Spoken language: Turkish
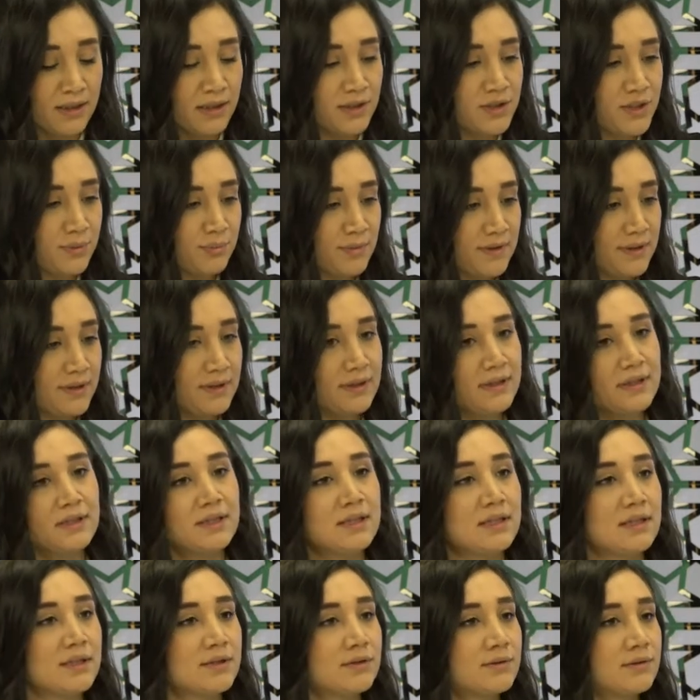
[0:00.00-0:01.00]
Şimdi
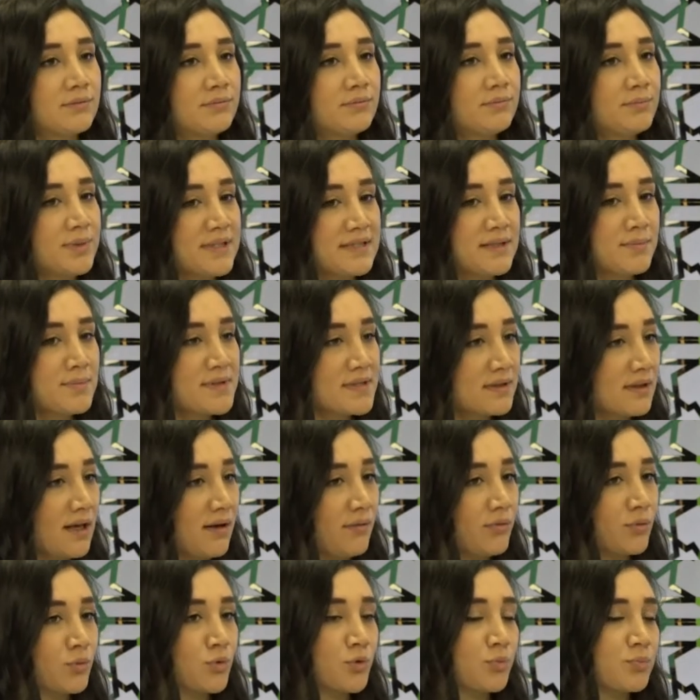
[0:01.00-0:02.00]
e, bizim
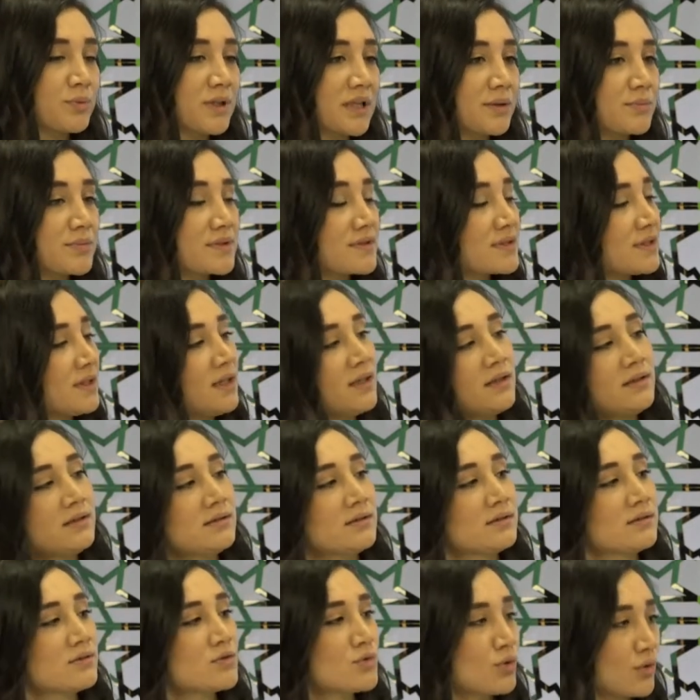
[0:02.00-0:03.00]
sınav gruplarımızda
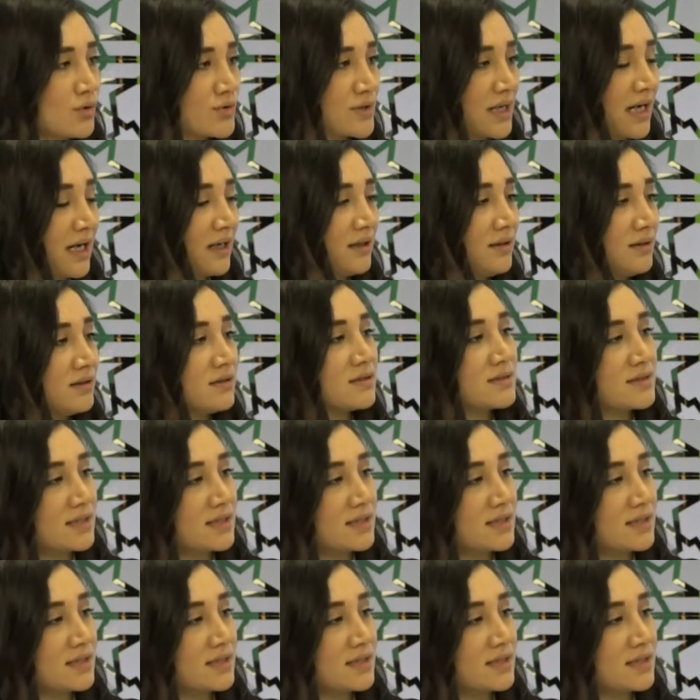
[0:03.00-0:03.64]
sözel,